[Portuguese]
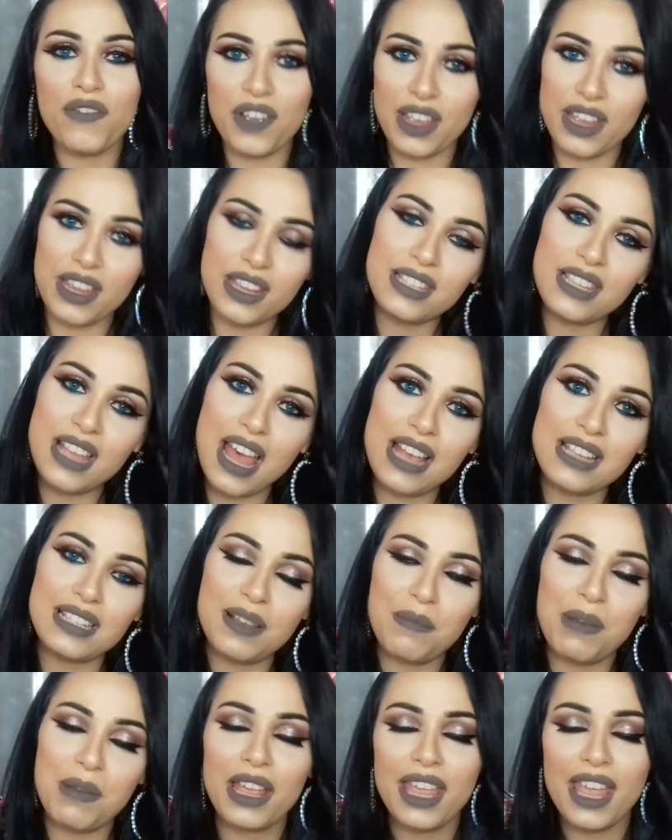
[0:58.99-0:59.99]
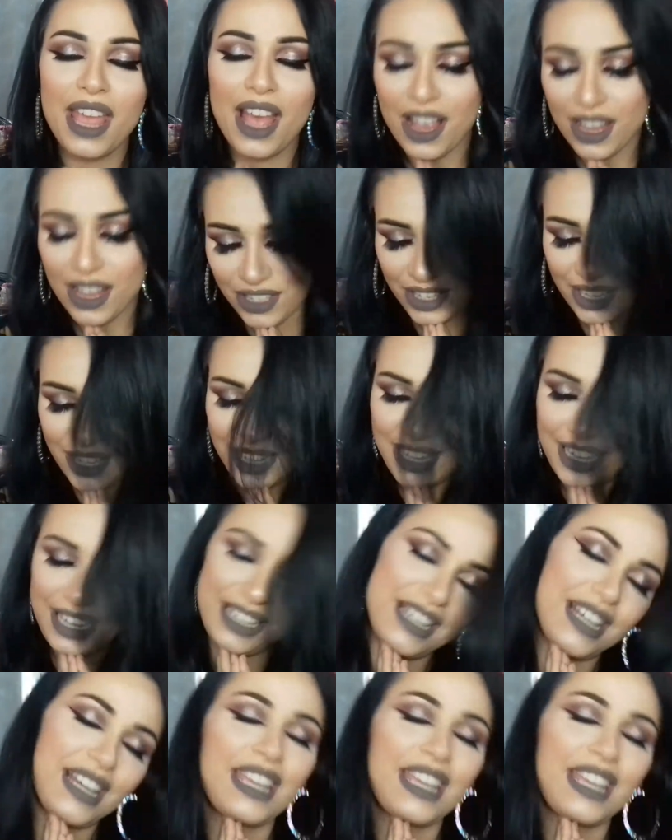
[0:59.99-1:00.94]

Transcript: fiz essa maquiagem linda